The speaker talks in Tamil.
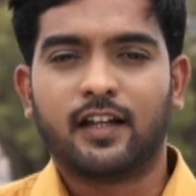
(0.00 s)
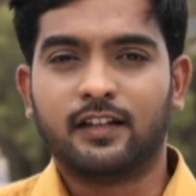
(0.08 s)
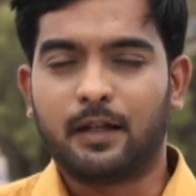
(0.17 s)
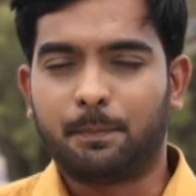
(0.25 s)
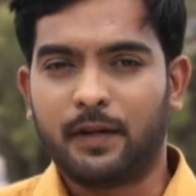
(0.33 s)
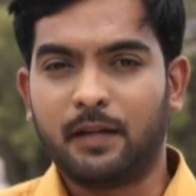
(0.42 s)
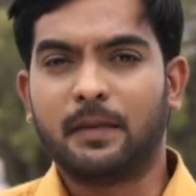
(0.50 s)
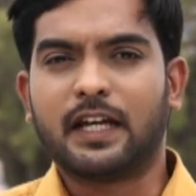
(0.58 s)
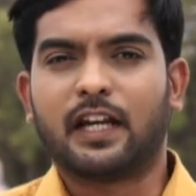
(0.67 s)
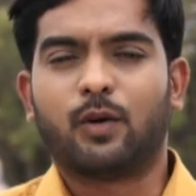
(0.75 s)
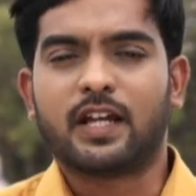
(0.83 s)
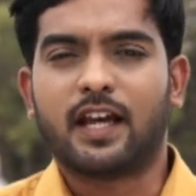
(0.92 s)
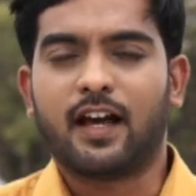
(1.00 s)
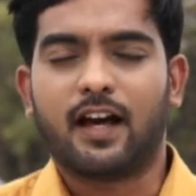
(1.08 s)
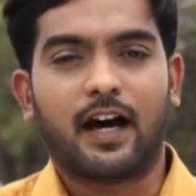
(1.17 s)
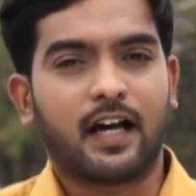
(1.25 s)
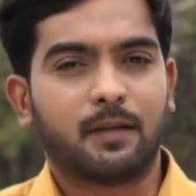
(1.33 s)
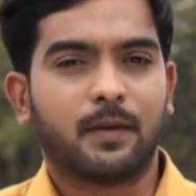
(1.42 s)
இந்த பெருமைகளுடைய
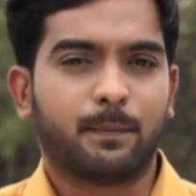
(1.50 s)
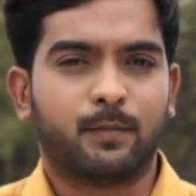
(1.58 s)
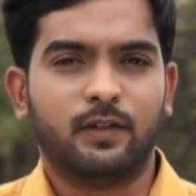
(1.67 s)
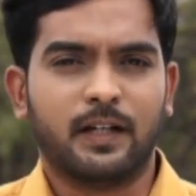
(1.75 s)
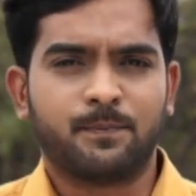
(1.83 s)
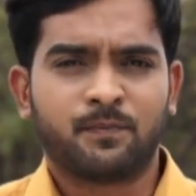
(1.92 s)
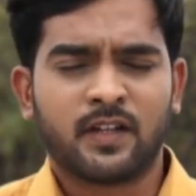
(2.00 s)
ஆரம்ப புள்ளி